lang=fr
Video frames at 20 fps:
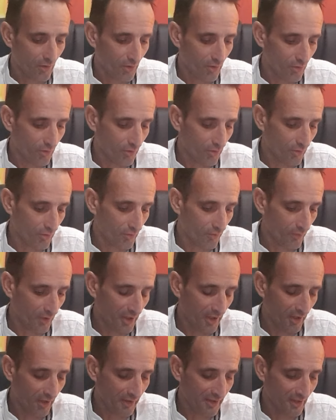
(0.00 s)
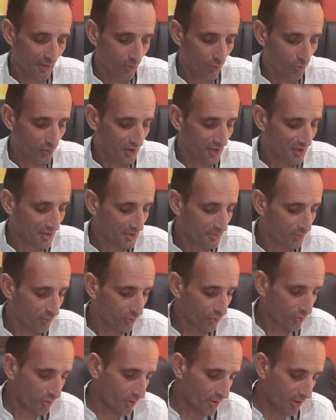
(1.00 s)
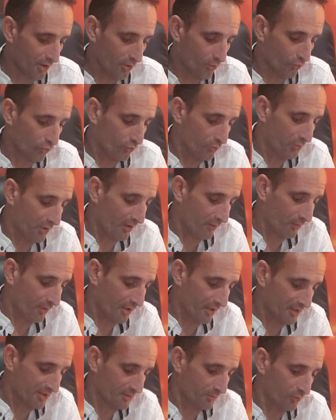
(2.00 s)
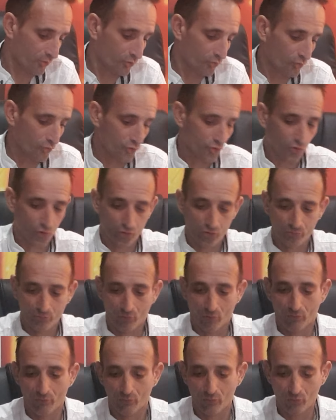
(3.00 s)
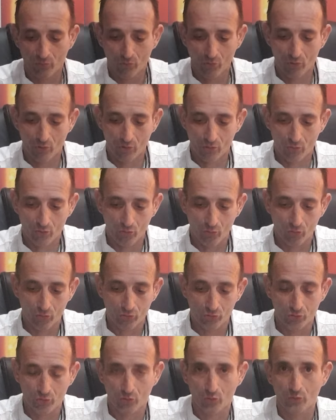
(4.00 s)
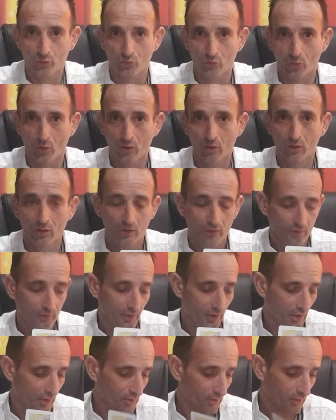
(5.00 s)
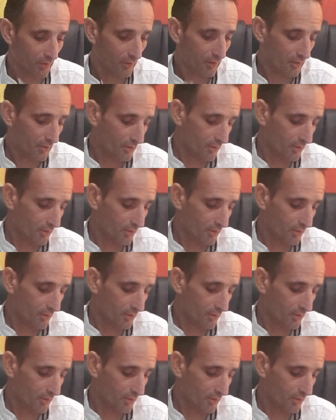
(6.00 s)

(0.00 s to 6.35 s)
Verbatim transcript: voilà, il y a eu des disputes et on nous parle, voilà, c'est plutôt une chance pour vous, ce retour. D'accord